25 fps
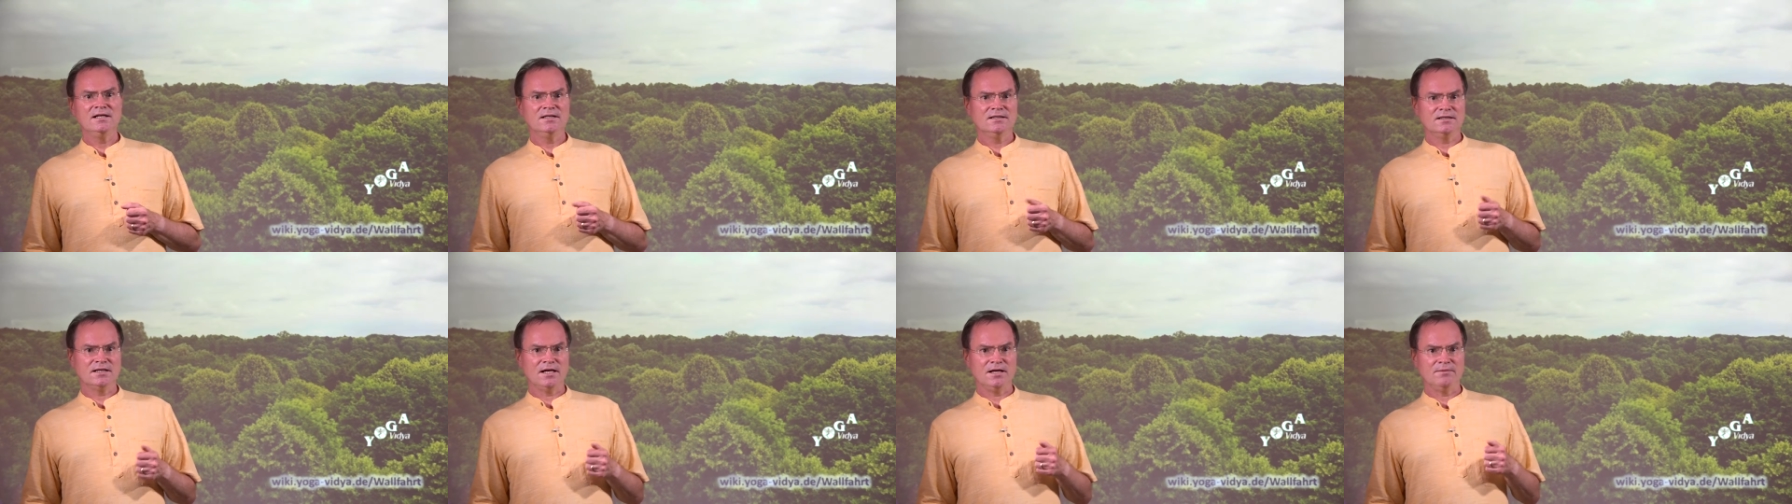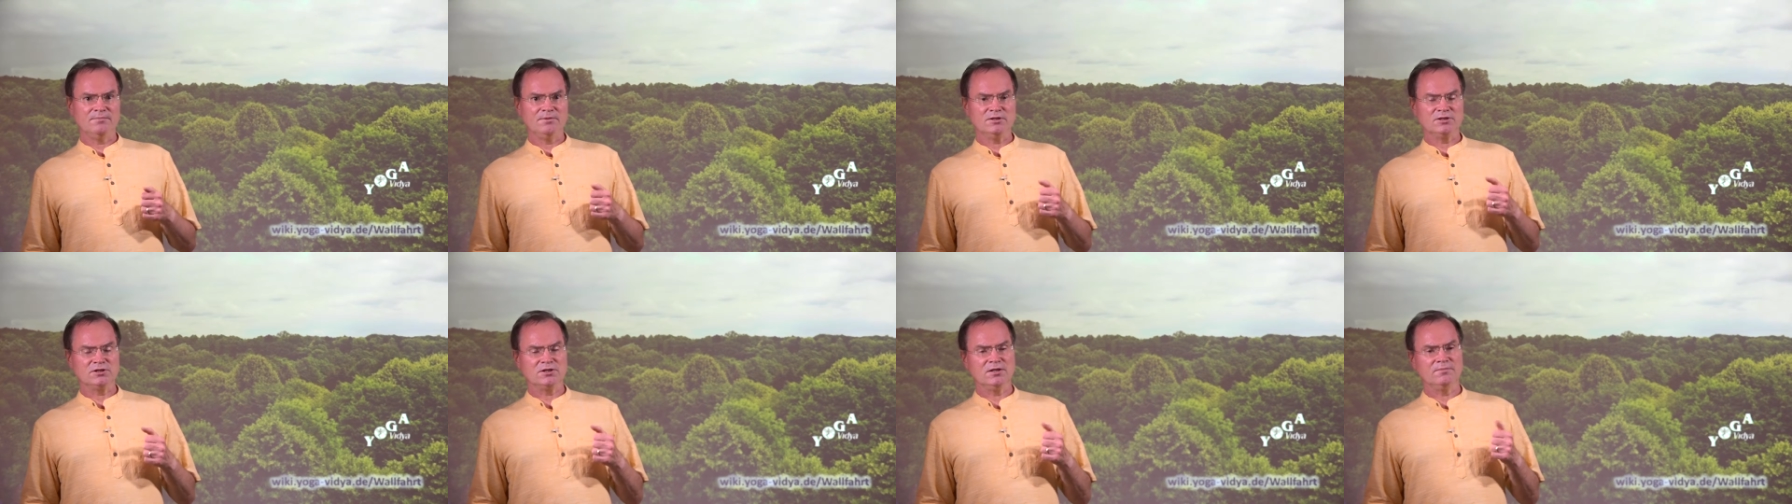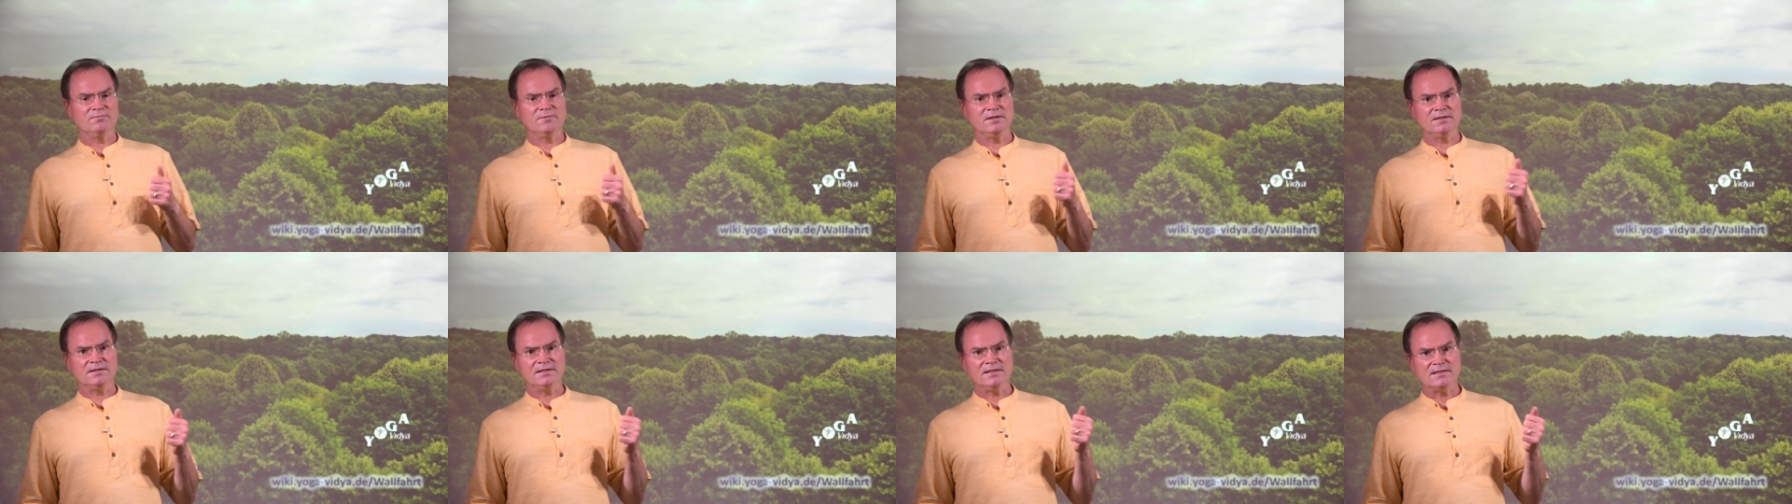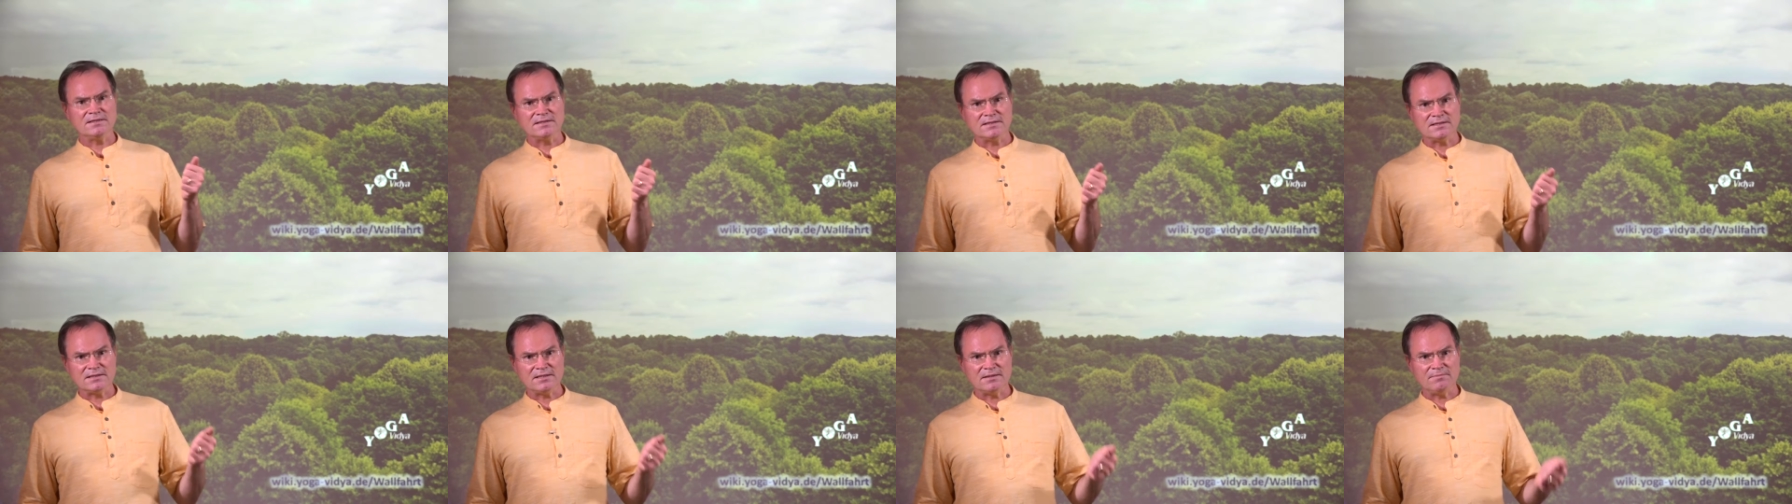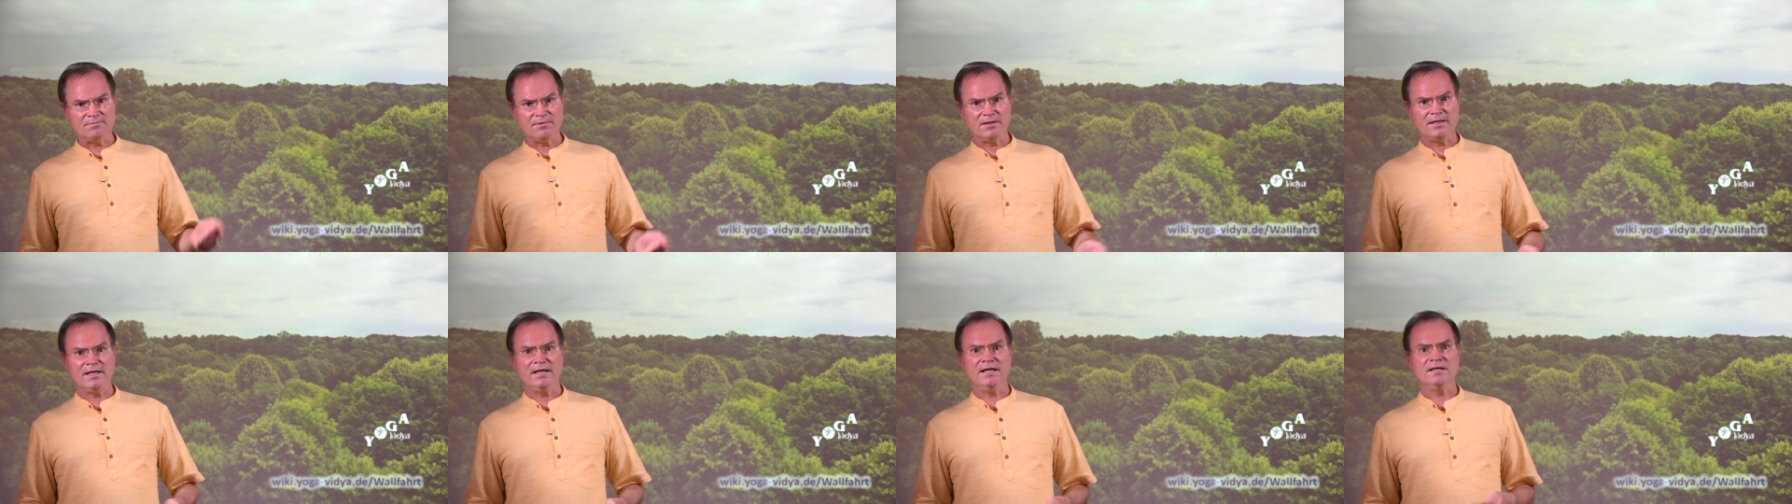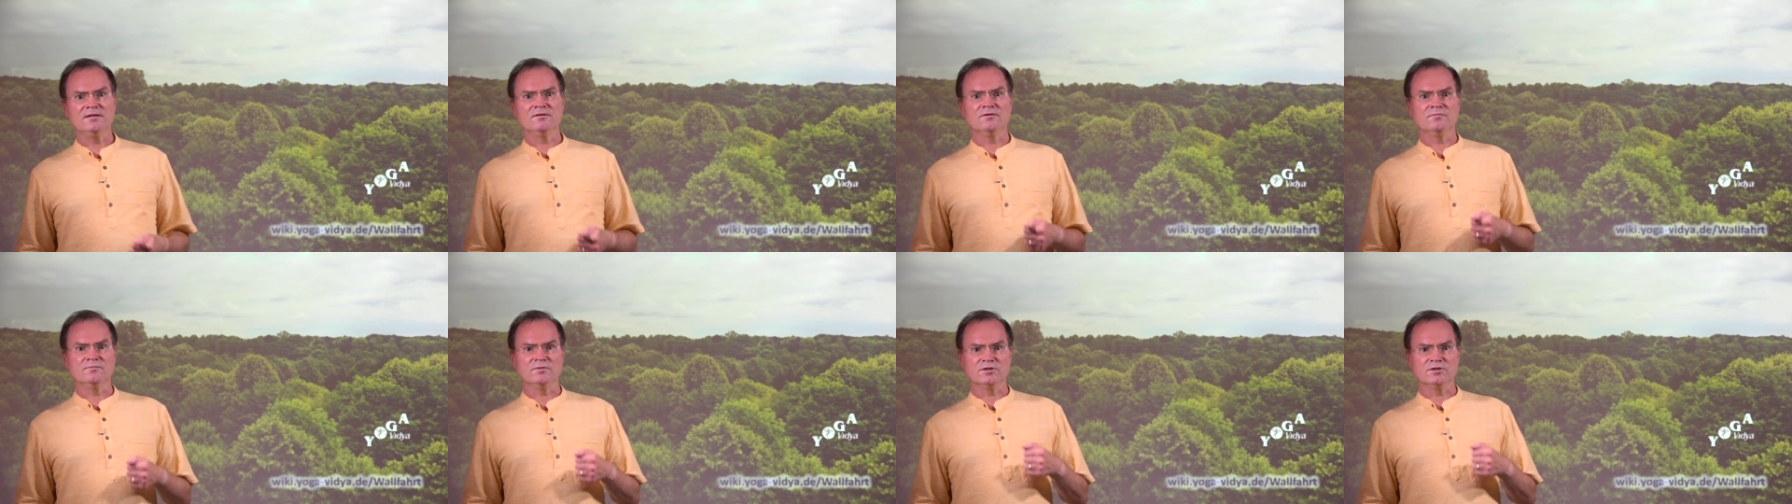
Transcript: da bestimmte Disziplinen,